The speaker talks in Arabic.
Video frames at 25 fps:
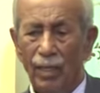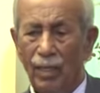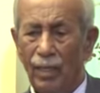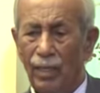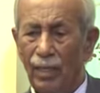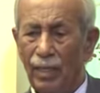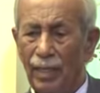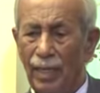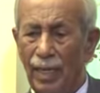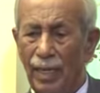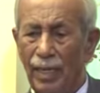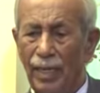
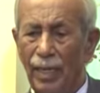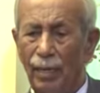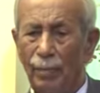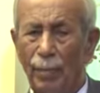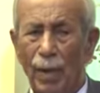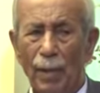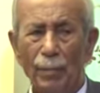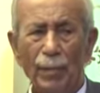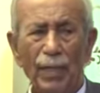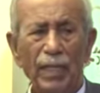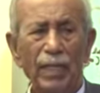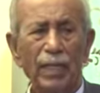آه،
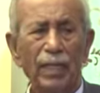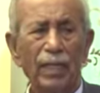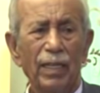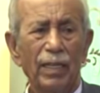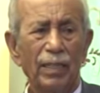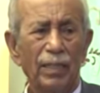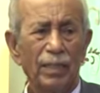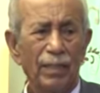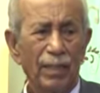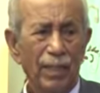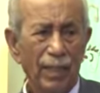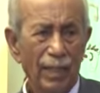قريبه من
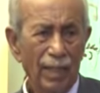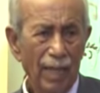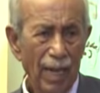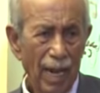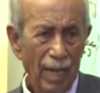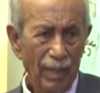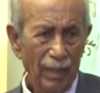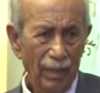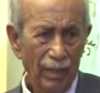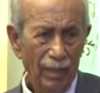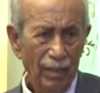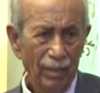
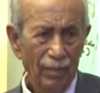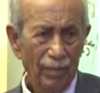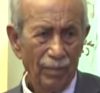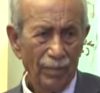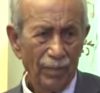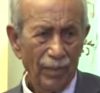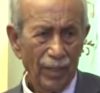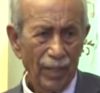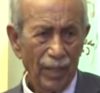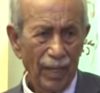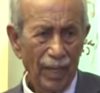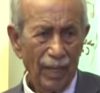الاستقلال
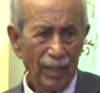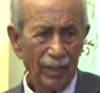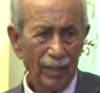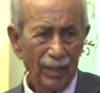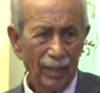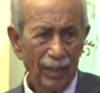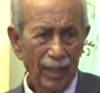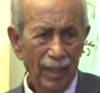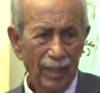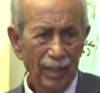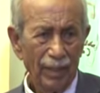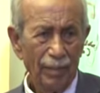
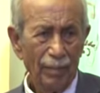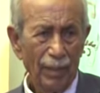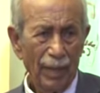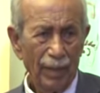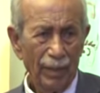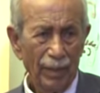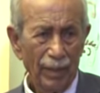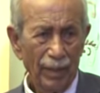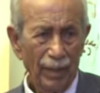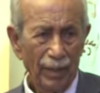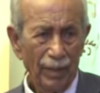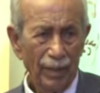يعني
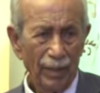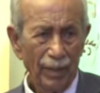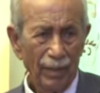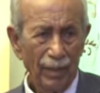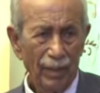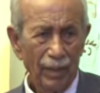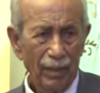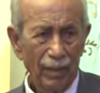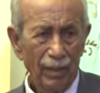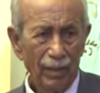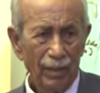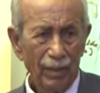قريبه يعني
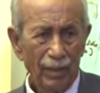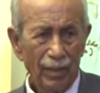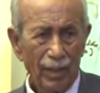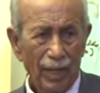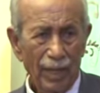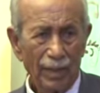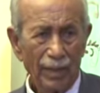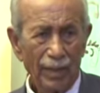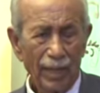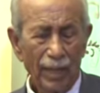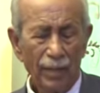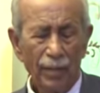
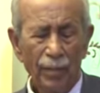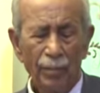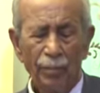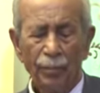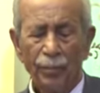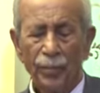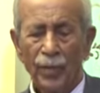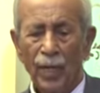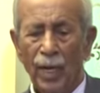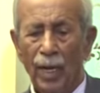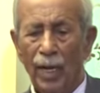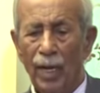تردد
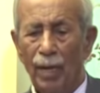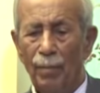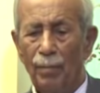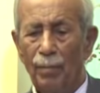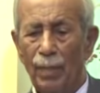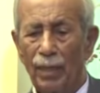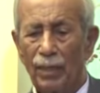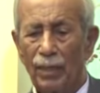اما